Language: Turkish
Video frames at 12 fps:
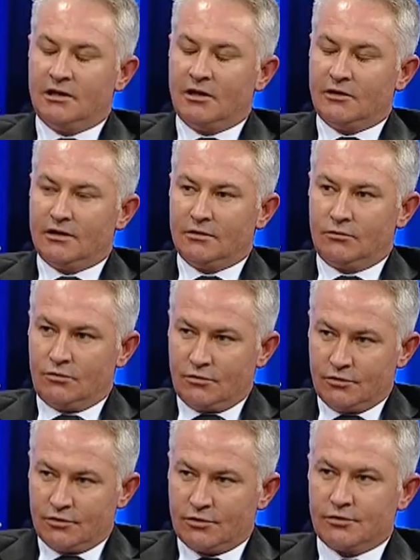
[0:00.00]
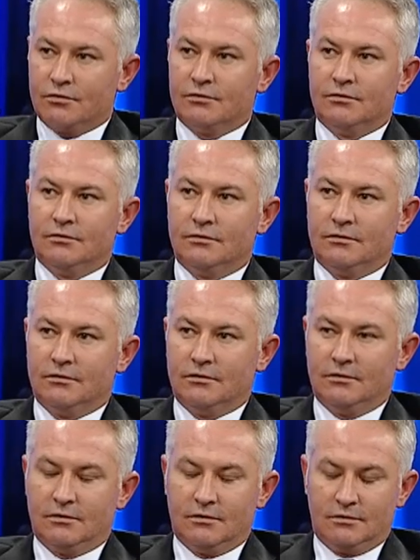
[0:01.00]
Derneği'nin kuruluş
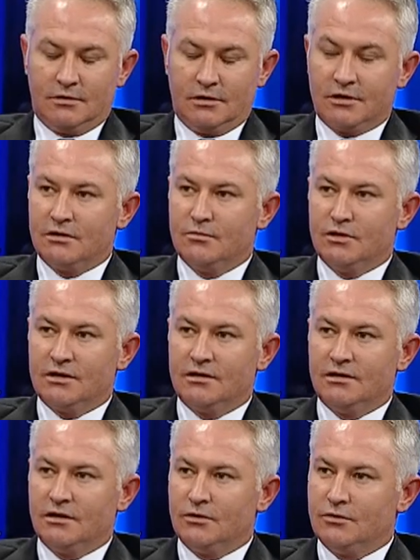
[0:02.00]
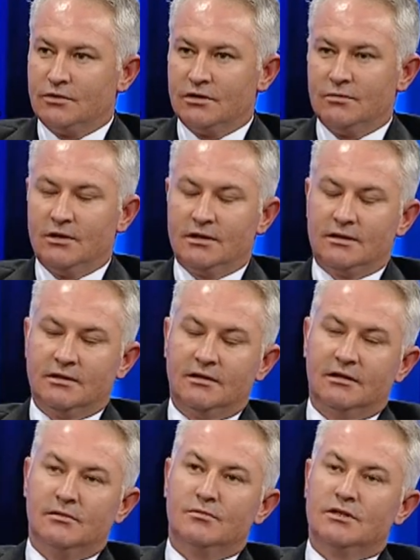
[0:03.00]
ee, aşamasından önce
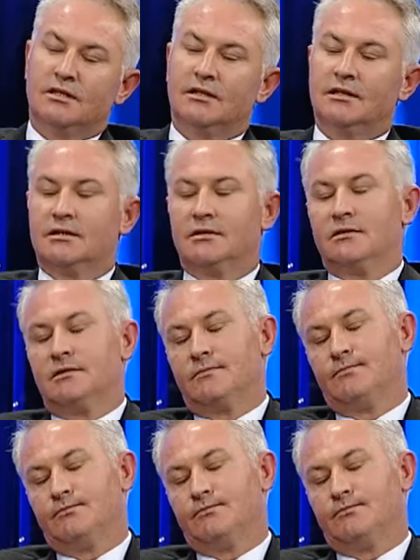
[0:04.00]
bahsedelim isterseniz.